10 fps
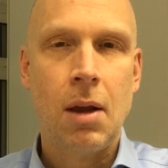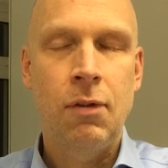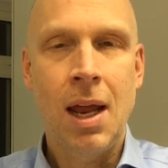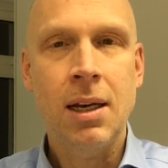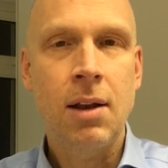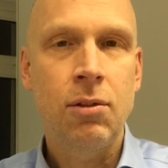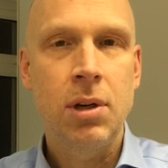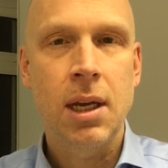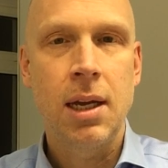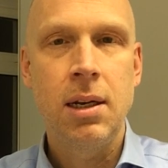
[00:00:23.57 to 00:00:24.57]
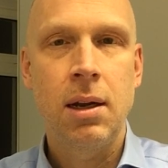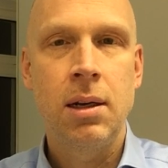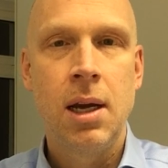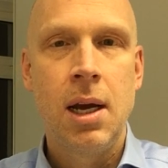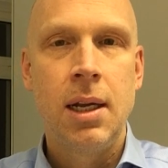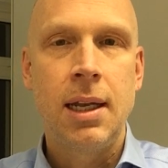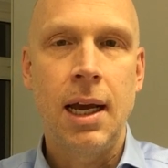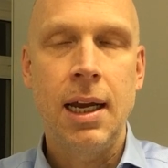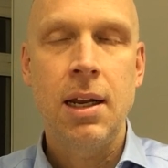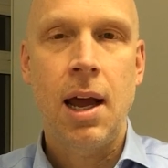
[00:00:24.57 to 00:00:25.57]
Vielleicht kannst du dich erinnern, der
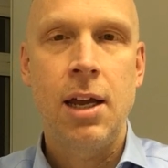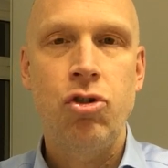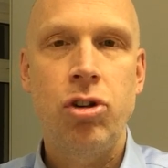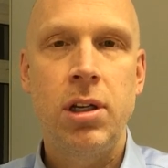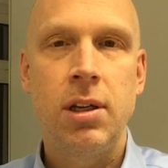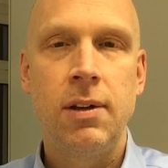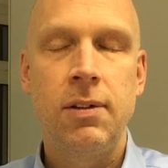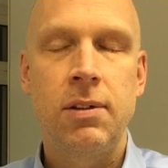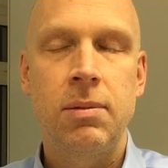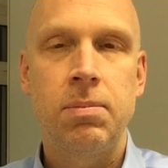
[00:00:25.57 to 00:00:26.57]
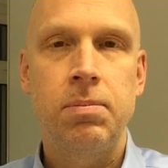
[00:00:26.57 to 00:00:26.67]
Redeeinstieg ist,